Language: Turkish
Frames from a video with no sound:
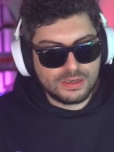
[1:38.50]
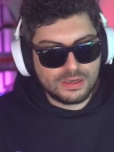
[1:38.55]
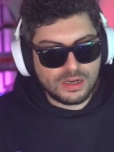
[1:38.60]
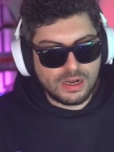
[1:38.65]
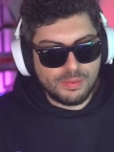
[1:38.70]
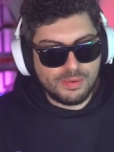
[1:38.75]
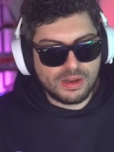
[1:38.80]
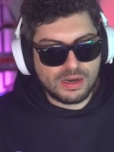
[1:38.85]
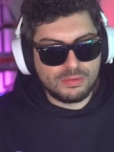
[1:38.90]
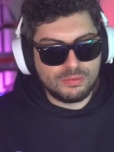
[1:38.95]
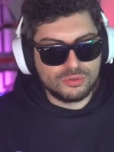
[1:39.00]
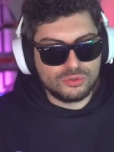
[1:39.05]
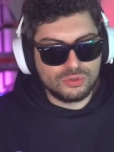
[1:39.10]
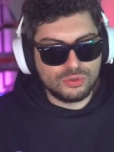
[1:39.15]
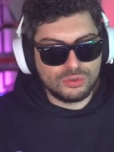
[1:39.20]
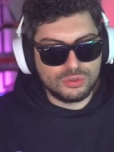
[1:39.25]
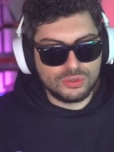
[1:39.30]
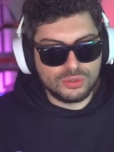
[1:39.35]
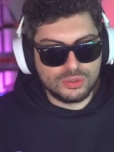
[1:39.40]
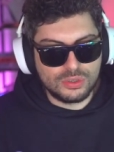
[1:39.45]
Kamera
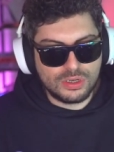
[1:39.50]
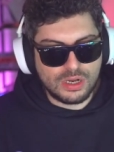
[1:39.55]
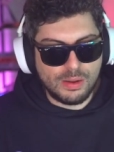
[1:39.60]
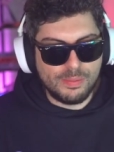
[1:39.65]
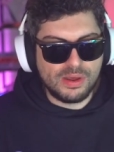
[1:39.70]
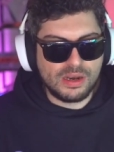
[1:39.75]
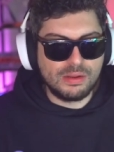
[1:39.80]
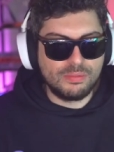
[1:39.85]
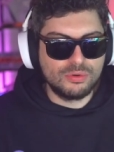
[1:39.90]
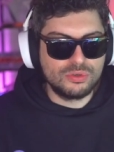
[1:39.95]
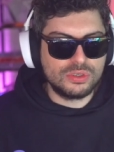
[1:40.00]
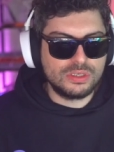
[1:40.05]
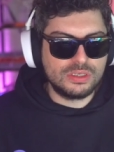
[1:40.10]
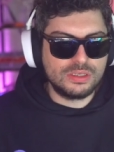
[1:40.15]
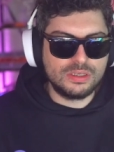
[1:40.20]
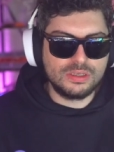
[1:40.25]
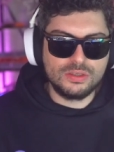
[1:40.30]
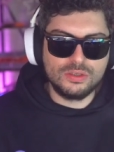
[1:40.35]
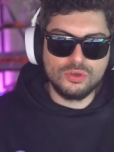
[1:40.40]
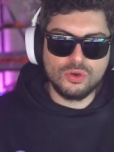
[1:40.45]
bozuldu. Kamera bo
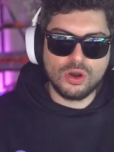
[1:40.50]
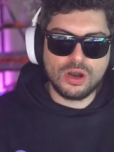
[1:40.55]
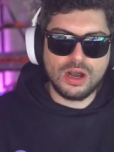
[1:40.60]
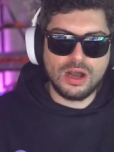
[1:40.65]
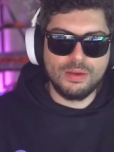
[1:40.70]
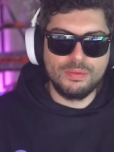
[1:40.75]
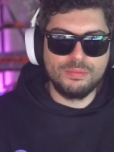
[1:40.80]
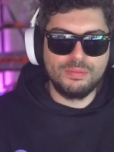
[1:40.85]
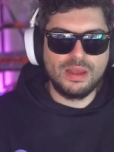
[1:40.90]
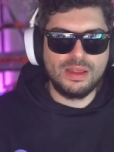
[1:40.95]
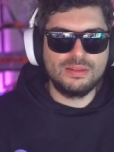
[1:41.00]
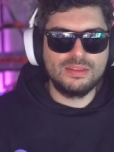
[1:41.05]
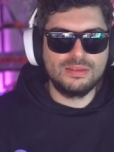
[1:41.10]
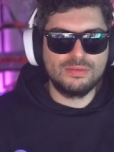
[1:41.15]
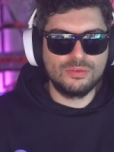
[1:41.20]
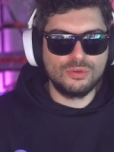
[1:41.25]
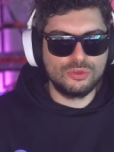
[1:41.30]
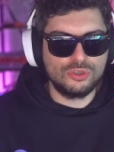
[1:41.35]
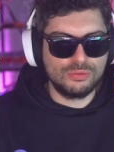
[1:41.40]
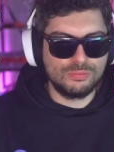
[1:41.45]
Yok abi
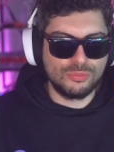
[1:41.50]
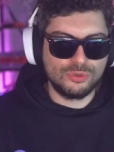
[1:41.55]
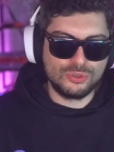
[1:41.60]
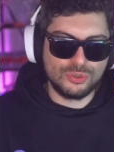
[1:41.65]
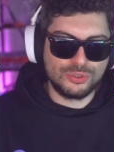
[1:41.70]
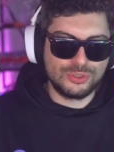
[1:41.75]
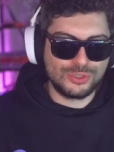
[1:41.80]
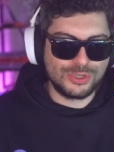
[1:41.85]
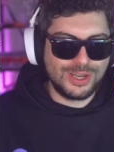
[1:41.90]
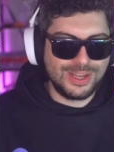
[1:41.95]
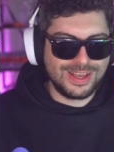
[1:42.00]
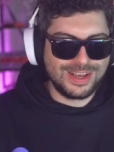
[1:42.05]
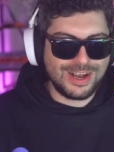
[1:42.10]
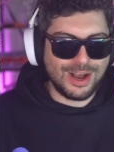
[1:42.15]
ben gözüm bozulsun.